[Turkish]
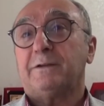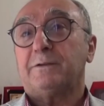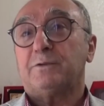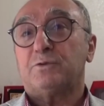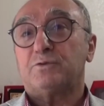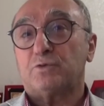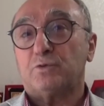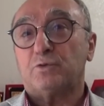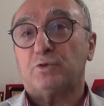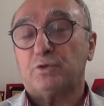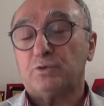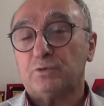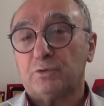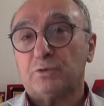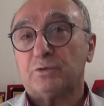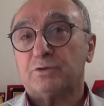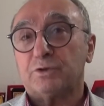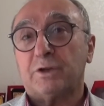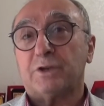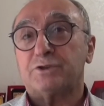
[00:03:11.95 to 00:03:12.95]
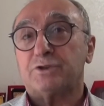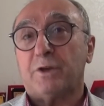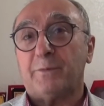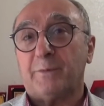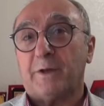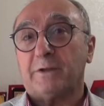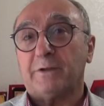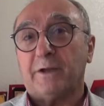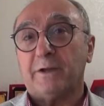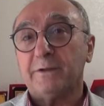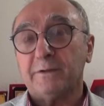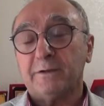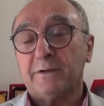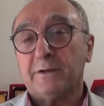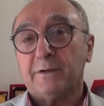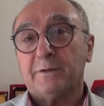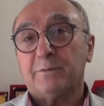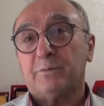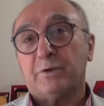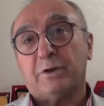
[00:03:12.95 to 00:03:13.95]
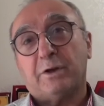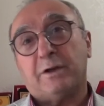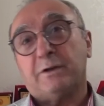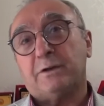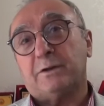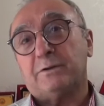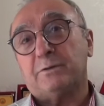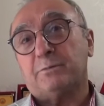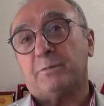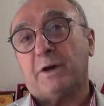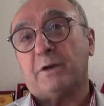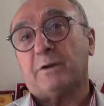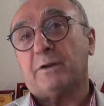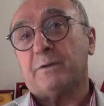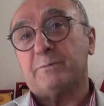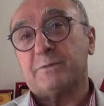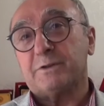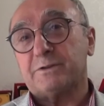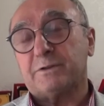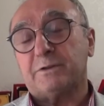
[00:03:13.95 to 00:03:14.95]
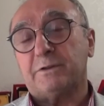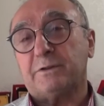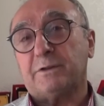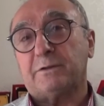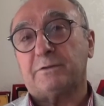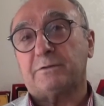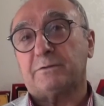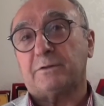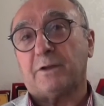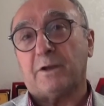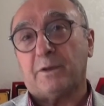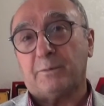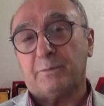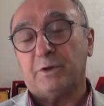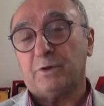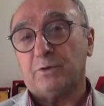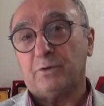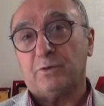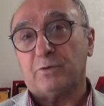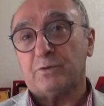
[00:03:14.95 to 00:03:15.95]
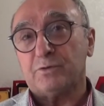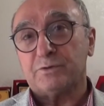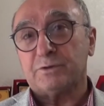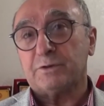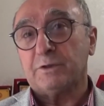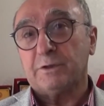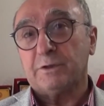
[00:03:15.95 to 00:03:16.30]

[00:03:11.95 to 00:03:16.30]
üzüntü yaşamadan bir aylığın bağlanmasını talep ediyoruz.